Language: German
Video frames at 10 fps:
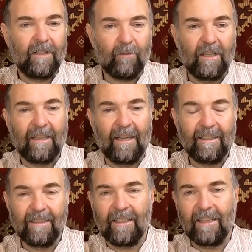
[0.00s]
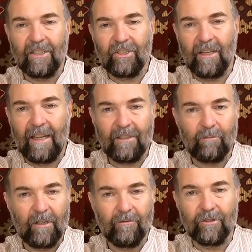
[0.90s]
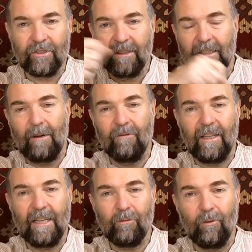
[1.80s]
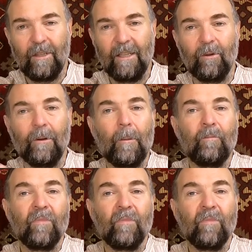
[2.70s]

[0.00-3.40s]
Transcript: weil mein Teich geht es richtig schlecht, meine Fische haben vielleicht Probleme,